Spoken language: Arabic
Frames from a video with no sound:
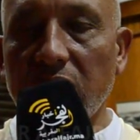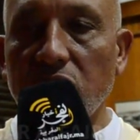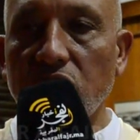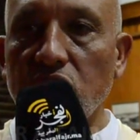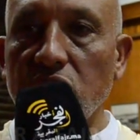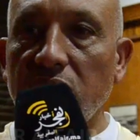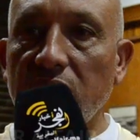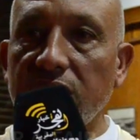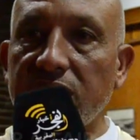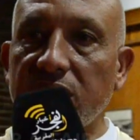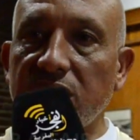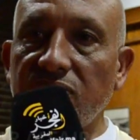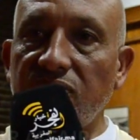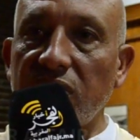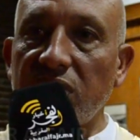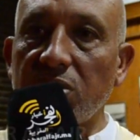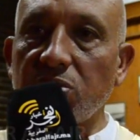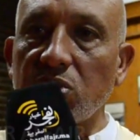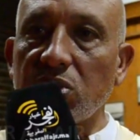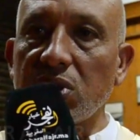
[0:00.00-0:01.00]
على هذا الشيء ديال
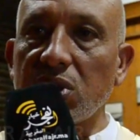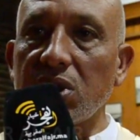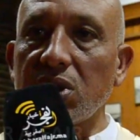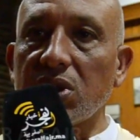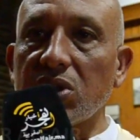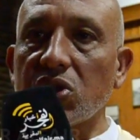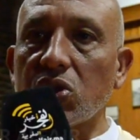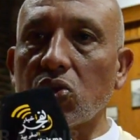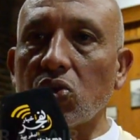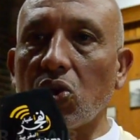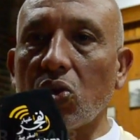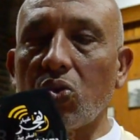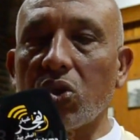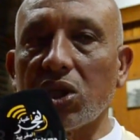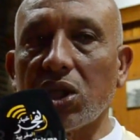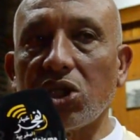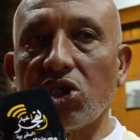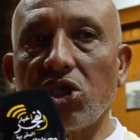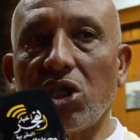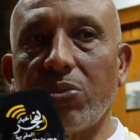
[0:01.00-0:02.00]
الاستفاده من الصندوق
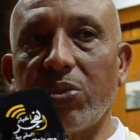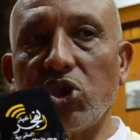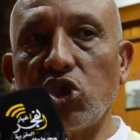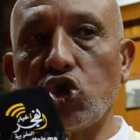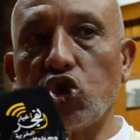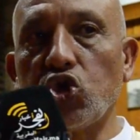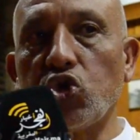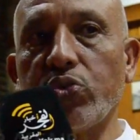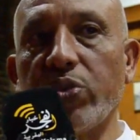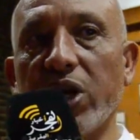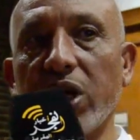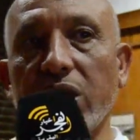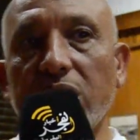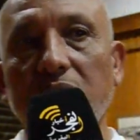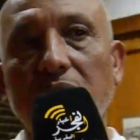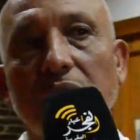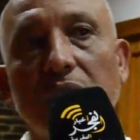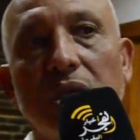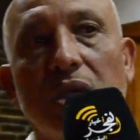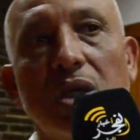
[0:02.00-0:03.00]
الوطني الضمان
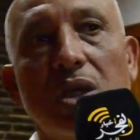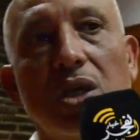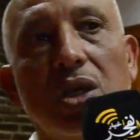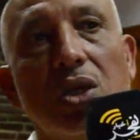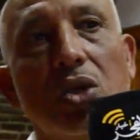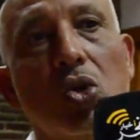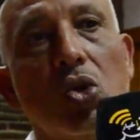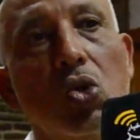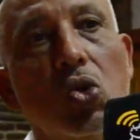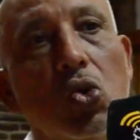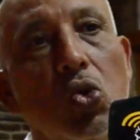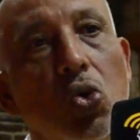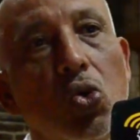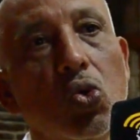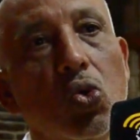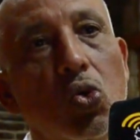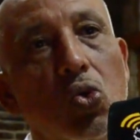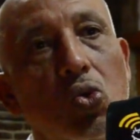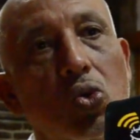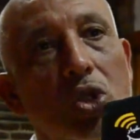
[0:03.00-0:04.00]
الاجتماعي
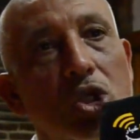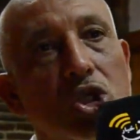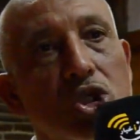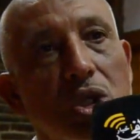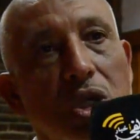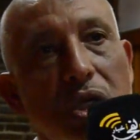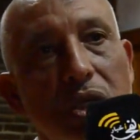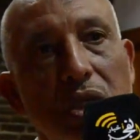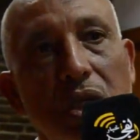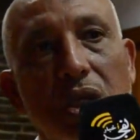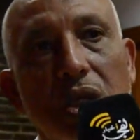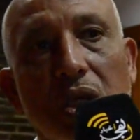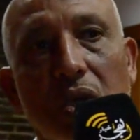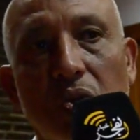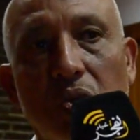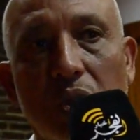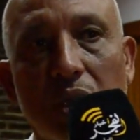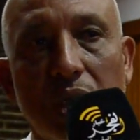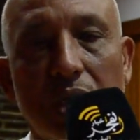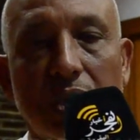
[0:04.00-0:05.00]
واللي شرحنا
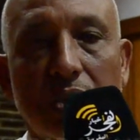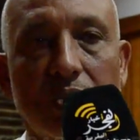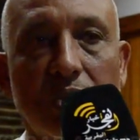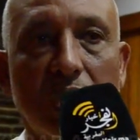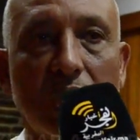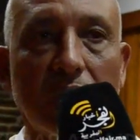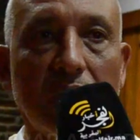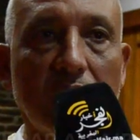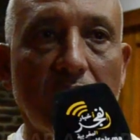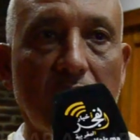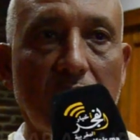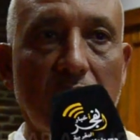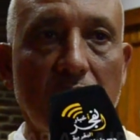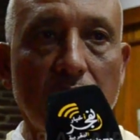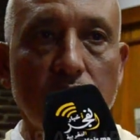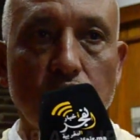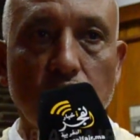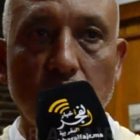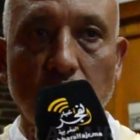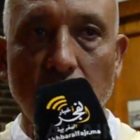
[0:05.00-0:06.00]
للاخوان
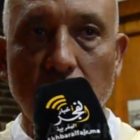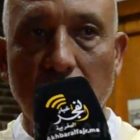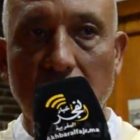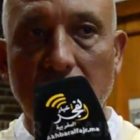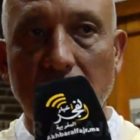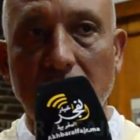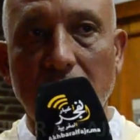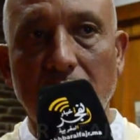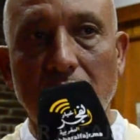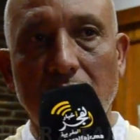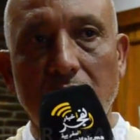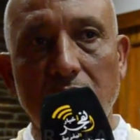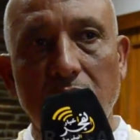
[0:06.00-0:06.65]
بان شنو اللي